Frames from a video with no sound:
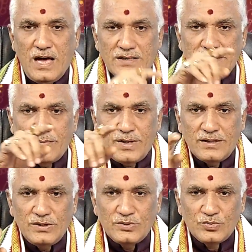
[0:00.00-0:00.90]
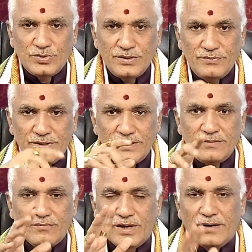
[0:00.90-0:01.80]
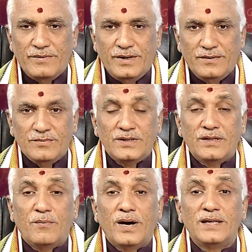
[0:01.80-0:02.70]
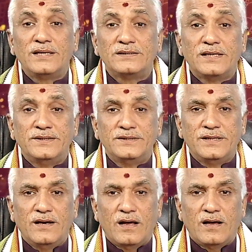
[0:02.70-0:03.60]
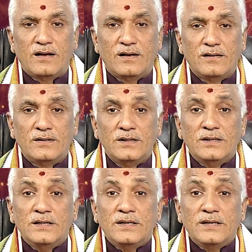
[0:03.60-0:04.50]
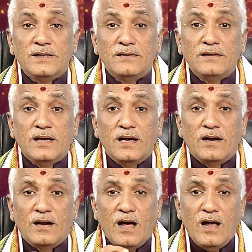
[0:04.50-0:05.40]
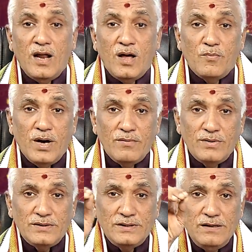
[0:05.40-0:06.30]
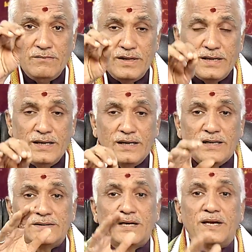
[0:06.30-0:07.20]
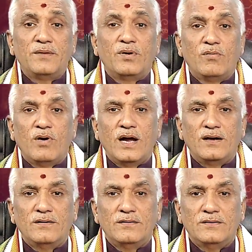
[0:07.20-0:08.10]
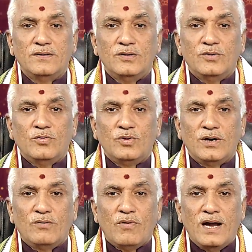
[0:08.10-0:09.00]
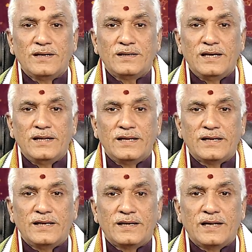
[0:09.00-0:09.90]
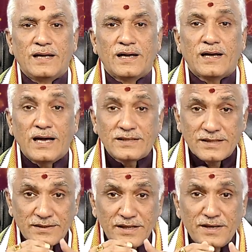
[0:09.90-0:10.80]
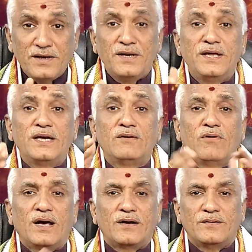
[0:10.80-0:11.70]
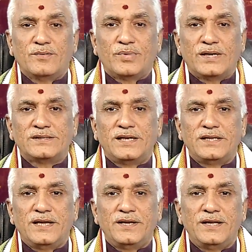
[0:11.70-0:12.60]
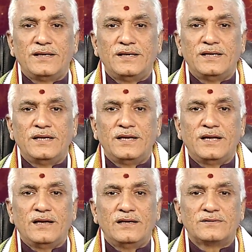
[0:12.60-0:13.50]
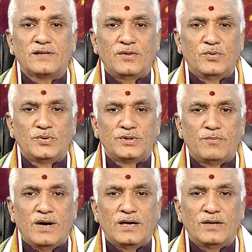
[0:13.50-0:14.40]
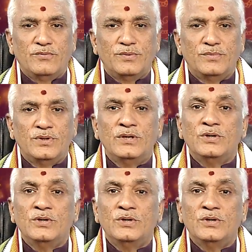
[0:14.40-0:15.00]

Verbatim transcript: அரச மரத்தை சுற்றி விட்டு வர வேண்டும் இந்த மாதிரி செஞ்சீங்கன்னா இந்த நாலாம் பாவத்தில் வருகின்ற சனி பகவான் உங்கள் வாழ்க்கையில் இருக்கின்ற கஷ்டத்தை நீக்குவார் பிரச்சனையை நீக்கி நீங்கள் சந்தோஷமாகவும்